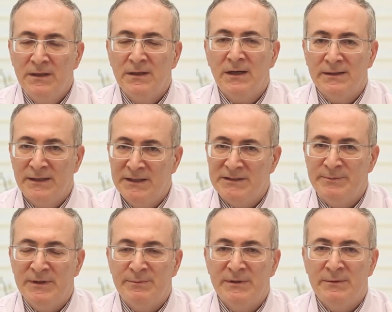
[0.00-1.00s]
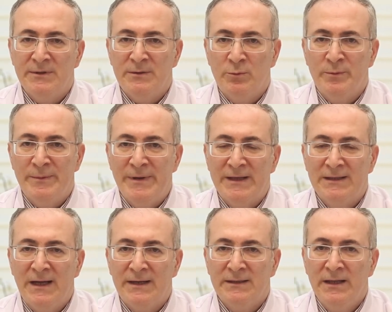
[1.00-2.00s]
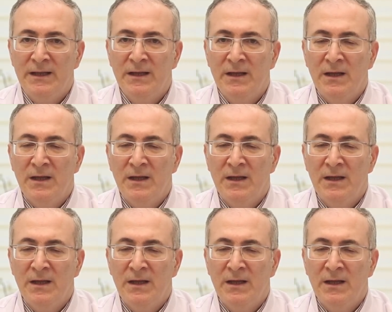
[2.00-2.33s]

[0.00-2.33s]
Kan değişimi yapılabilir bu bebeklerde.